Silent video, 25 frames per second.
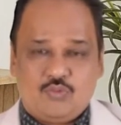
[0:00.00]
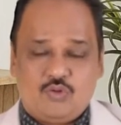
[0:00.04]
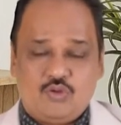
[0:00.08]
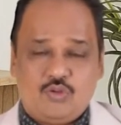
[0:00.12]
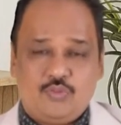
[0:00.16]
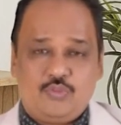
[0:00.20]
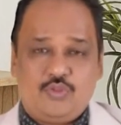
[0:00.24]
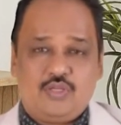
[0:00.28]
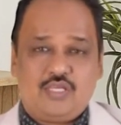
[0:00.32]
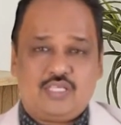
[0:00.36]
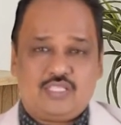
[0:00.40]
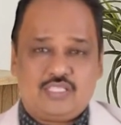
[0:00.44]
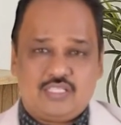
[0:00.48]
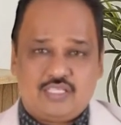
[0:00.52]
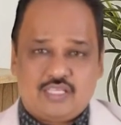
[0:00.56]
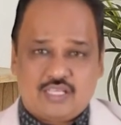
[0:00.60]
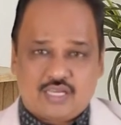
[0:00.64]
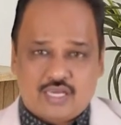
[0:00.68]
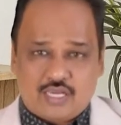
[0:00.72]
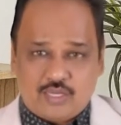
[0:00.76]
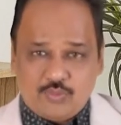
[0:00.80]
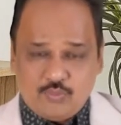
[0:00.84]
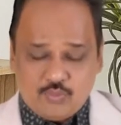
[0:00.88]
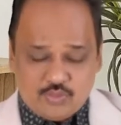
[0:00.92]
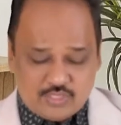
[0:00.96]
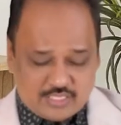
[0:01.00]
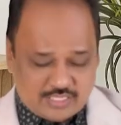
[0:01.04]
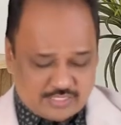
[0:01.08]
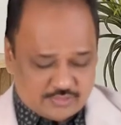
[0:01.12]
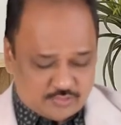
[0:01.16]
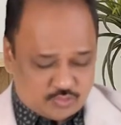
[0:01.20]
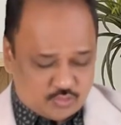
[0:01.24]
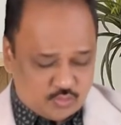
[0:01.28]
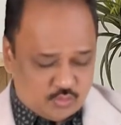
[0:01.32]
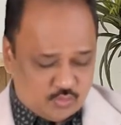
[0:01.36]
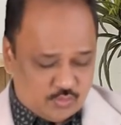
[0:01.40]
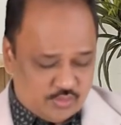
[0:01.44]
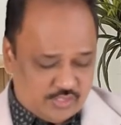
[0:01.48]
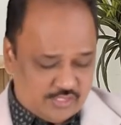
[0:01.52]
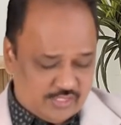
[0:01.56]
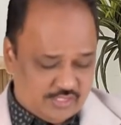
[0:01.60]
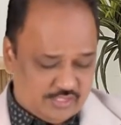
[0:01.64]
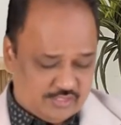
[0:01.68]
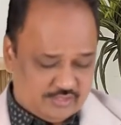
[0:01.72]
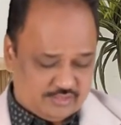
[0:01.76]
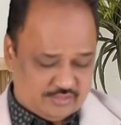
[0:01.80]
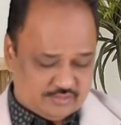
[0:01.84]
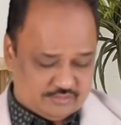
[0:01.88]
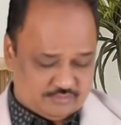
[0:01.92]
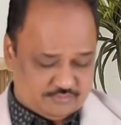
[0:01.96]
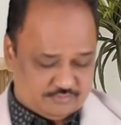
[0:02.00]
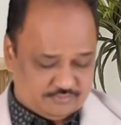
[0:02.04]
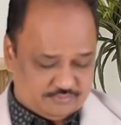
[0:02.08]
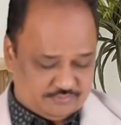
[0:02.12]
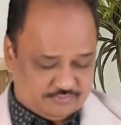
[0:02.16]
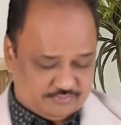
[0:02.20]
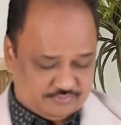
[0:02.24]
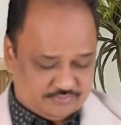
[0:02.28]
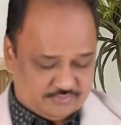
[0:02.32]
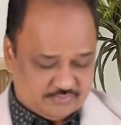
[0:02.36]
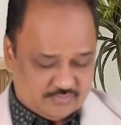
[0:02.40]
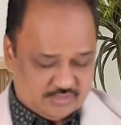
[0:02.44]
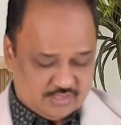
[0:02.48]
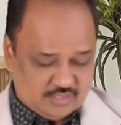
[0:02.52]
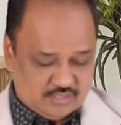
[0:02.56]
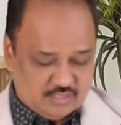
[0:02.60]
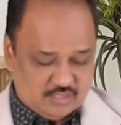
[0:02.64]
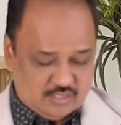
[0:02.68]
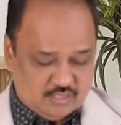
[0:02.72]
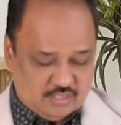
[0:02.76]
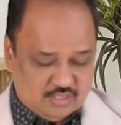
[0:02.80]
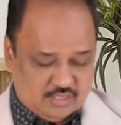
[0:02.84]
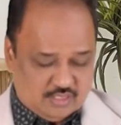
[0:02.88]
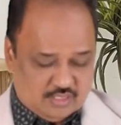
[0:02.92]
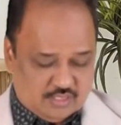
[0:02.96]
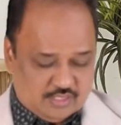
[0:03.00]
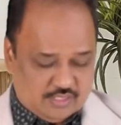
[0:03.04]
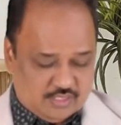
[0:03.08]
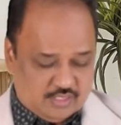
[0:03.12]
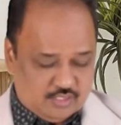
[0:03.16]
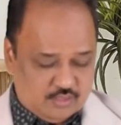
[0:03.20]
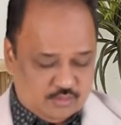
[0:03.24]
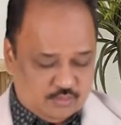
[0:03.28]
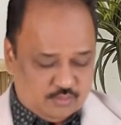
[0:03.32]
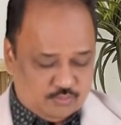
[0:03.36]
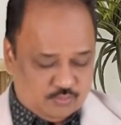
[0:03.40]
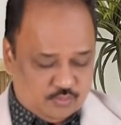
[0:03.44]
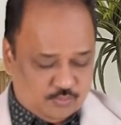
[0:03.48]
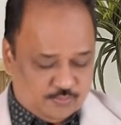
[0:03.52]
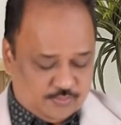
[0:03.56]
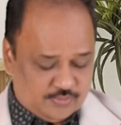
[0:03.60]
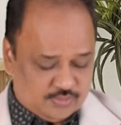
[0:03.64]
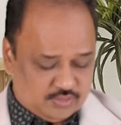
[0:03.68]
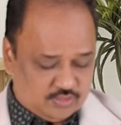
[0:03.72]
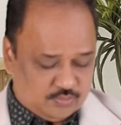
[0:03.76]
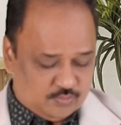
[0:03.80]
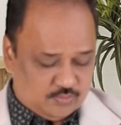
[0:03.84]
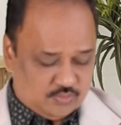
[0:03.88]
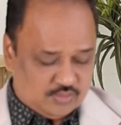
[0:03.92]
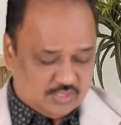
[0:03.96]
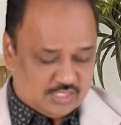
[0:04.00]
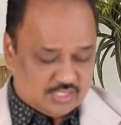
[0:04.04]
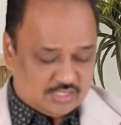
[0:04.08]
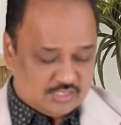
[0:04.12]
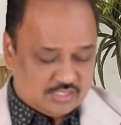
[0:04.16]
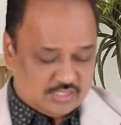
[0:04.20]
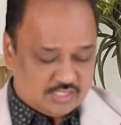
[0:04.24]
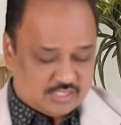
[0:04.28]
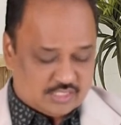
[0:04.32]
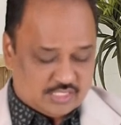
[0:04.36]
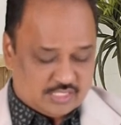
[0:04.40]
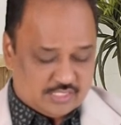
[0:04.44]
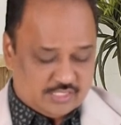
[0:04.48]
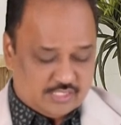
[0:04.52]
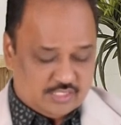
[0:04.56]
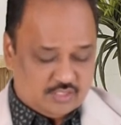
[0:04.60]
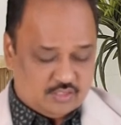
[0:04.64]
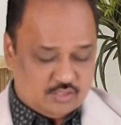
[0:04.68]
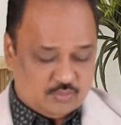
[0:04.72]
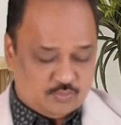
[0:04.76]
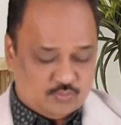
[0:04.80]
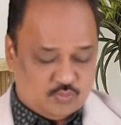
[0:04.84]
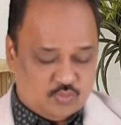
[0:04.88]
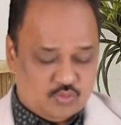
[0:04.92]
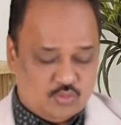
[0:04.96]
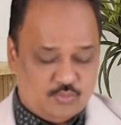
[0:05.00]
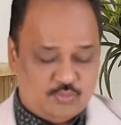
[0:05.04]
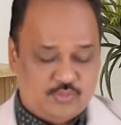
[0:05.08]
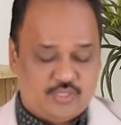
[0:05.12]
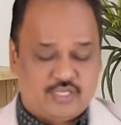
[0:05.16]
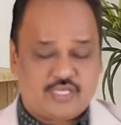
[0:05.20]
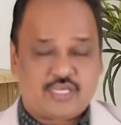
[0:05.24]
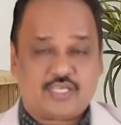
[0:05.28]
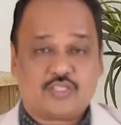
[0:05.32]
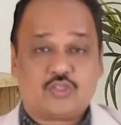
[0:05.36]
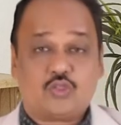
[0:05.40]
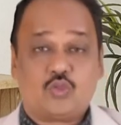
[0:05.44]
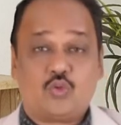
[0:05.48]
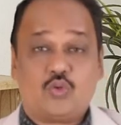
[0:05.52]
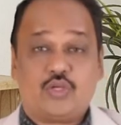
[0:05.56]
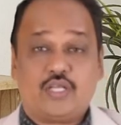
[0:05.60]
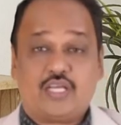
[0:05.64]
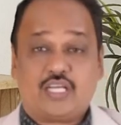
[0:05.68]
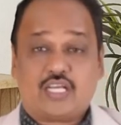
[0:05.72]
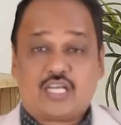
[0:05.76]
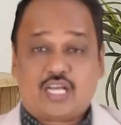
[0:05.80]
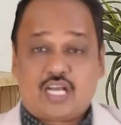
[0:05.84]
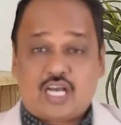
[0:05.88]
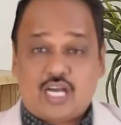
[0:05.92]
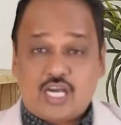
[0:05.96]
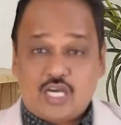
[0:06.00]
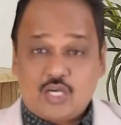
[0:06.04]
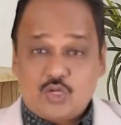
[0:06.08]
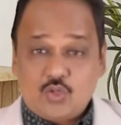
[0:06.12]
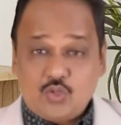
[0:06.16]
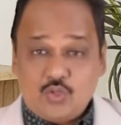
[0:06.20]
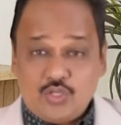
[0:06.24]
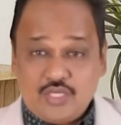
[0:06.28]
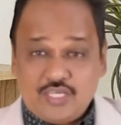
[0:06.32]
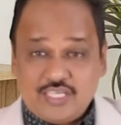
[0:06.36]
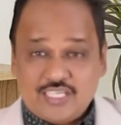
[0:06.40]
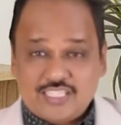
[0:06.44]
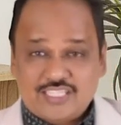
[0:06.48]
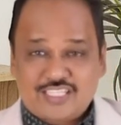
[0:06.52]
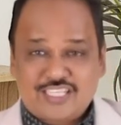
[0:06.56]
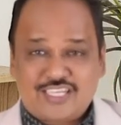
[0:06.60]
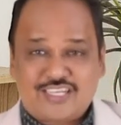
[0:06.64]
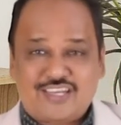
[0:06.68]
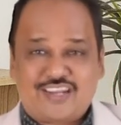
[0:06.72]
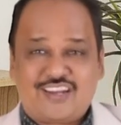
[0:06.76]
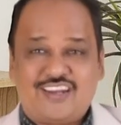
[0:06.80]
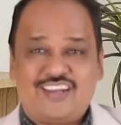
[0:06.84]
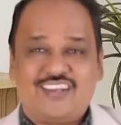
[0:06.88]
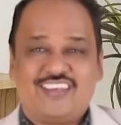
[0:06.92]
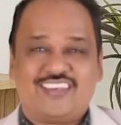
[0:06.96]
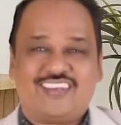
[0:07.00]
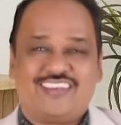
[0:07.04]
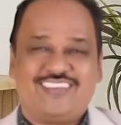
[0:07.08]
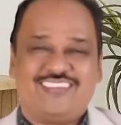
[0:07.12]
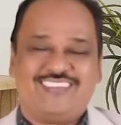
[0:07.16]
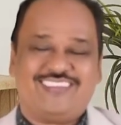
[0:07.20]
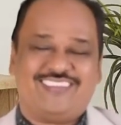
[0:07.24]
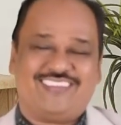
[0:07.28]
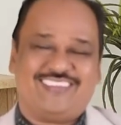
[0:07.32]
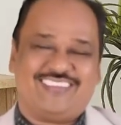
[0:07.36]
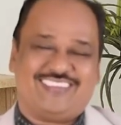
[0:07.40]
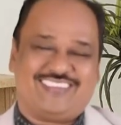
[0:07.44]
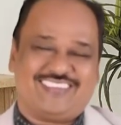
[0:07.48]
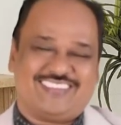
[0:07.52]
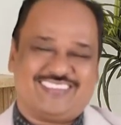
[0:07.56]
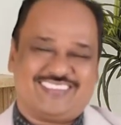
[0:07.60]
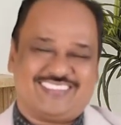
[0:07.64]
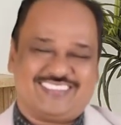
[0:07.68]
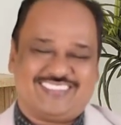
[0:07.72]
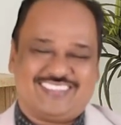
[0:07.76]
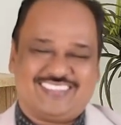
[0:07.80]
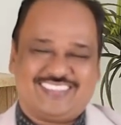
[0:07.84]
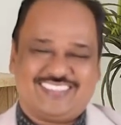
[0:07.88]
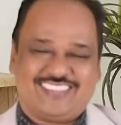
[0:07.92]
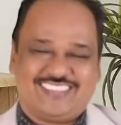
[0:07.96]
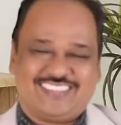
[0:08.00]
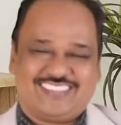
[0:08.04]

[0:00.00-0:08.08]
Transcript: பூமி அது நிறைவும் கர்த்தருடையது இன்னும் முப்பத்தி மூணு அஞ்சு சங்கீதம் பூமி கர்த்தருடைய காருண்யத்தினால் நிறைந்திருக்கிறது